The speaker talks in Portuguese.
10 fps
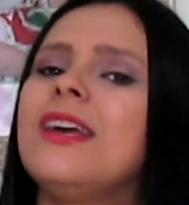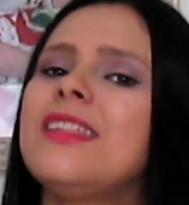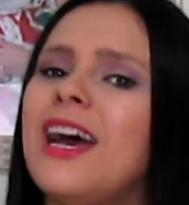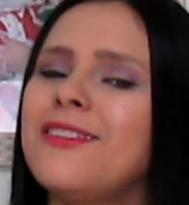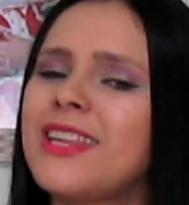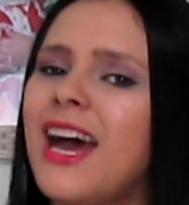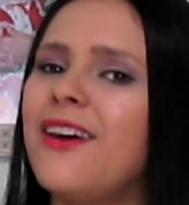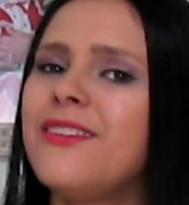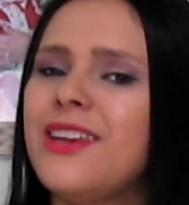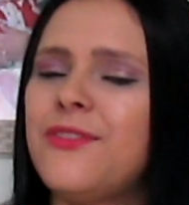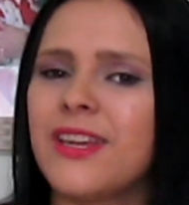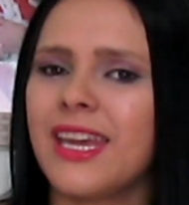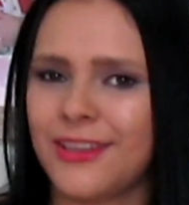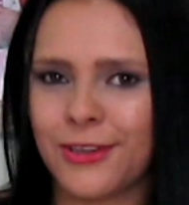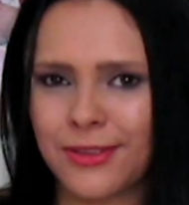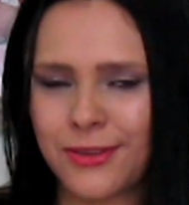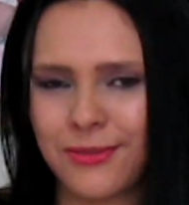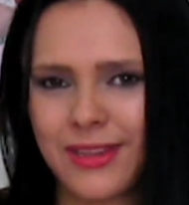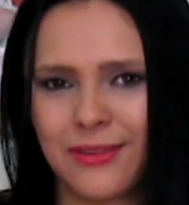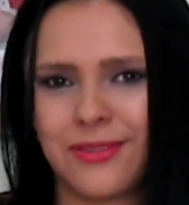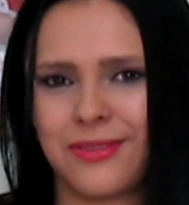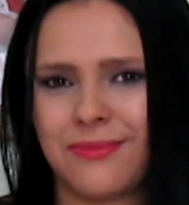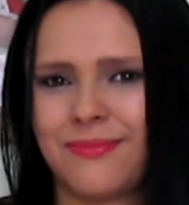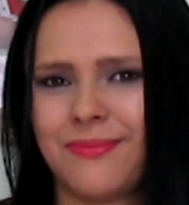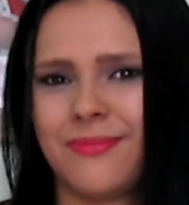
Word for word: Tchau, tchau e fiquem todos com Deus.